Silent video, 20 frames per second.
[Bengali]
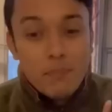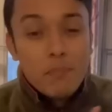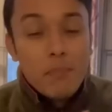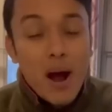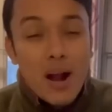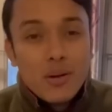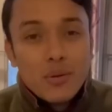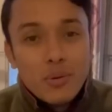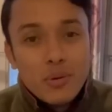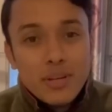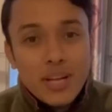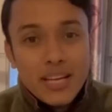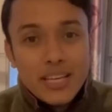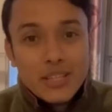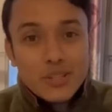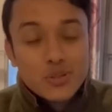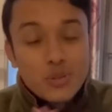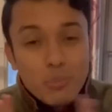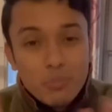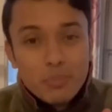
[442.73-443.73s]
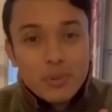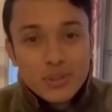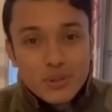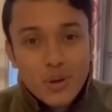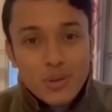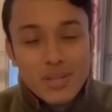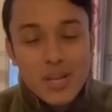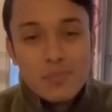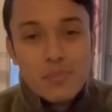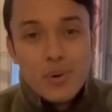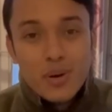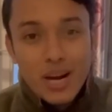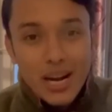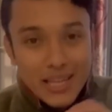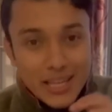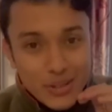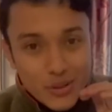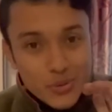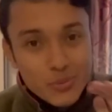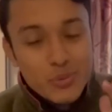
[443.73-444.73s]
বারো ঘন্টা কি চব্বিশ ঘন্টার পর
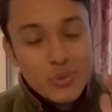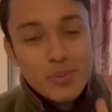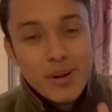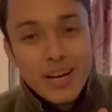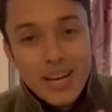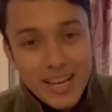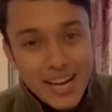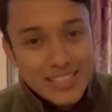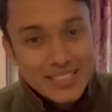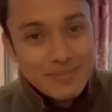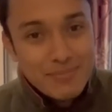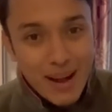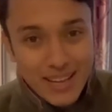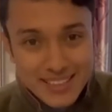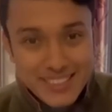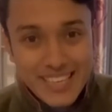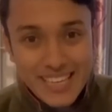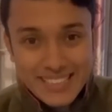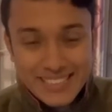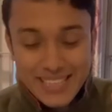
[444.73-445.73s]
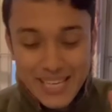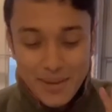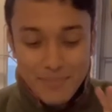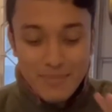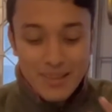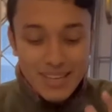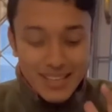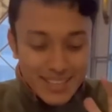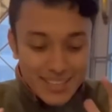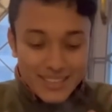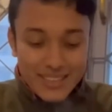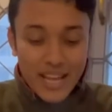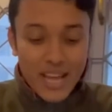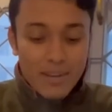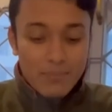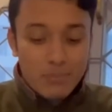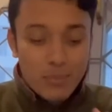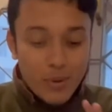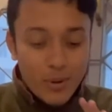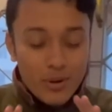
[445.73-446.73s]
কালকে দুপুরবেলা লাস্ট ভাত খেয়েছিলাম
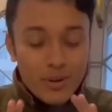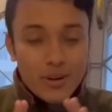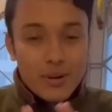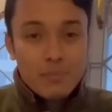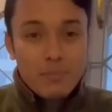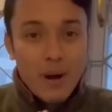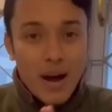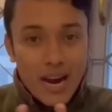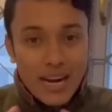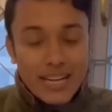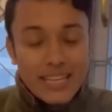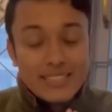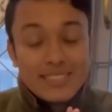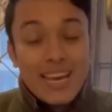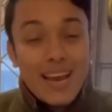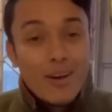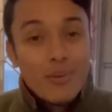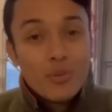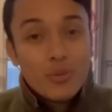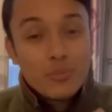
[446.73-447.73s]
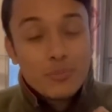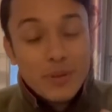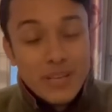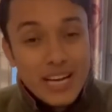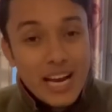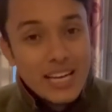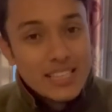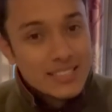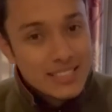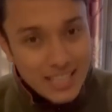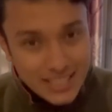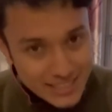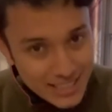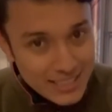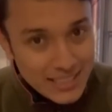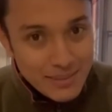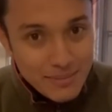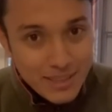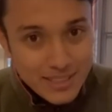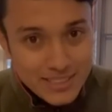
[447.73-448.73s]
তারপর পাহাড়ে এসে এখন বিকাল সাড়ে
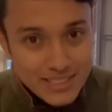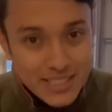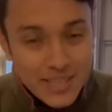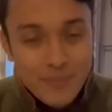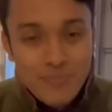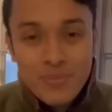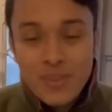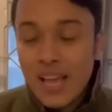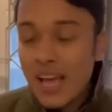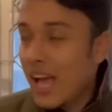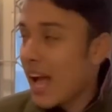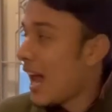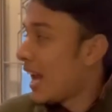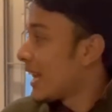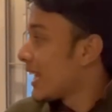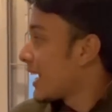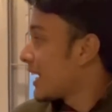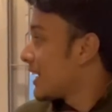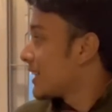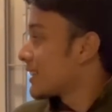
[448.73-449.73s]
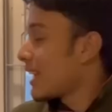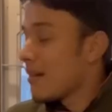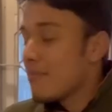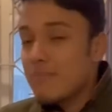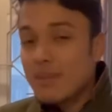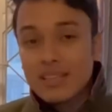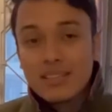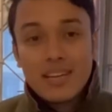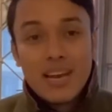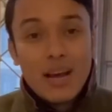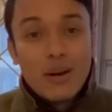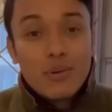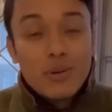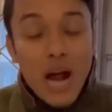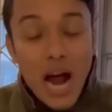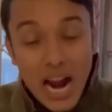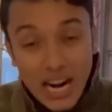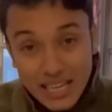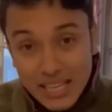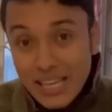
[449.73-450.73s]
চারটে বাজছে আর এখানে তাপমাত্রা এখন
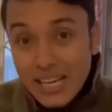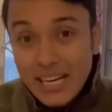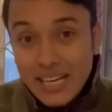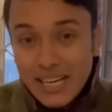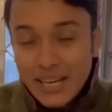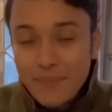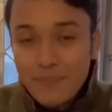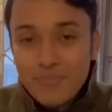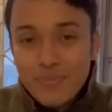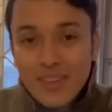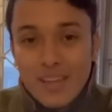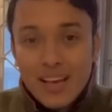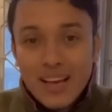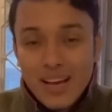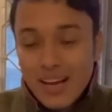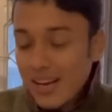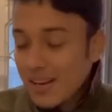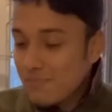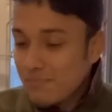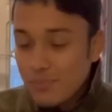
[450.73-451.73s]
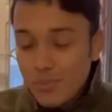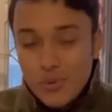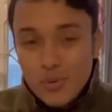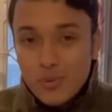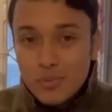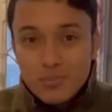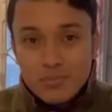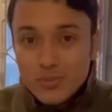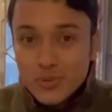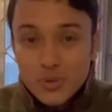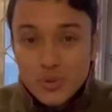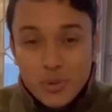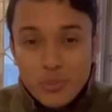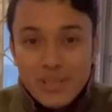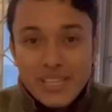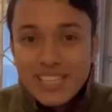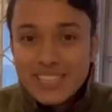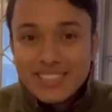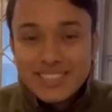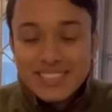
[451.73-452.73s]
আট ডিগ্রি আর জমে
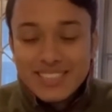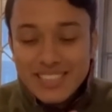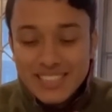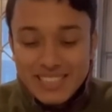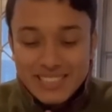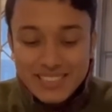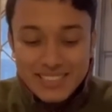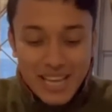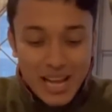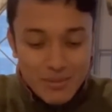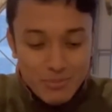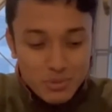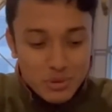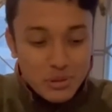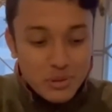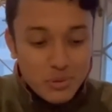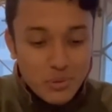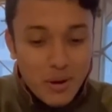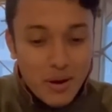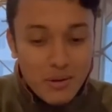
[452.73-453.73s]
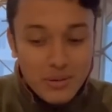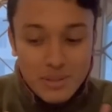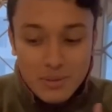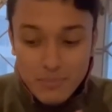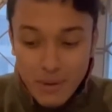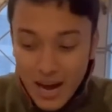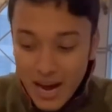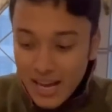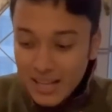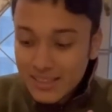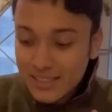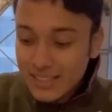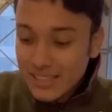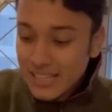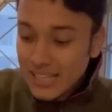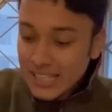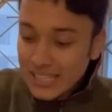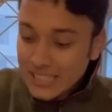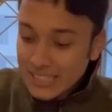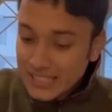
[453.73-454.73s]
যাচ্ছে ঠিক আছে তার মধ্যে ধোঁয়া ওঠা ভাত
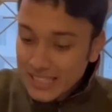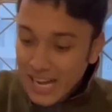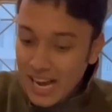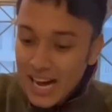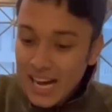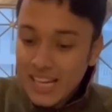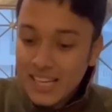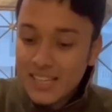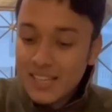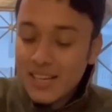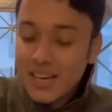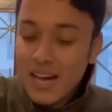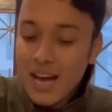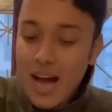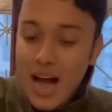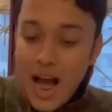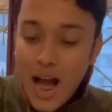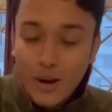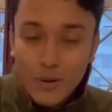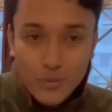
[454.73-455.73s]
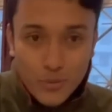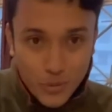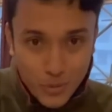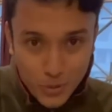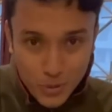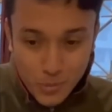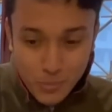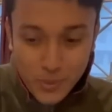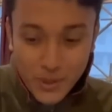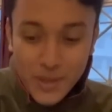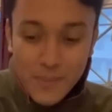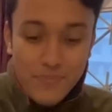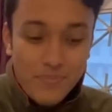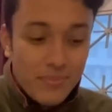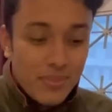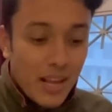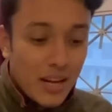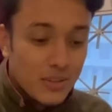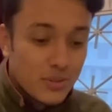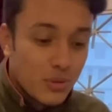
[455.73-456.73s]
ডাল আলু ফুলকপি
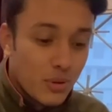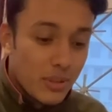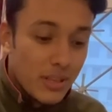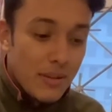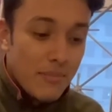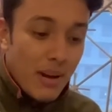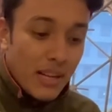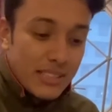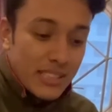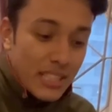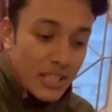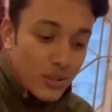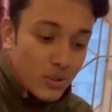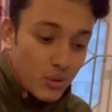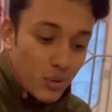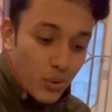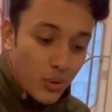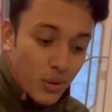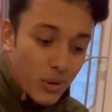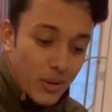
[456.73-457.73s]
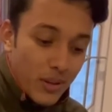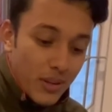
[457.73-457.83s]
তার সঙ্গে মাছের ঝোল